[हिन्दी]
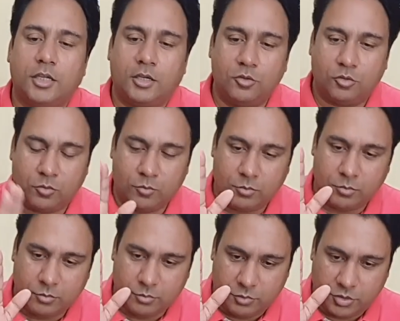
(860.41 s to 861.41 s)
लेकिन तुम
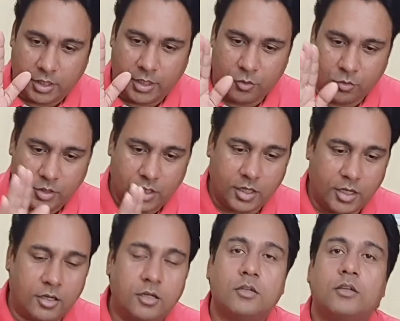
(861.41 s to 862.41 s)
क्षय रोग के
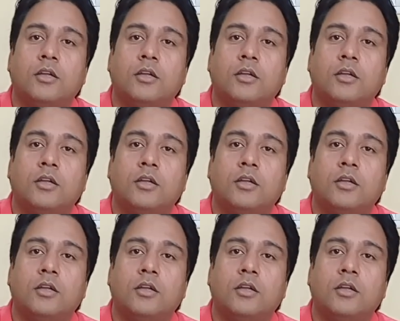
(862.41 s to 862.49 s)
कारण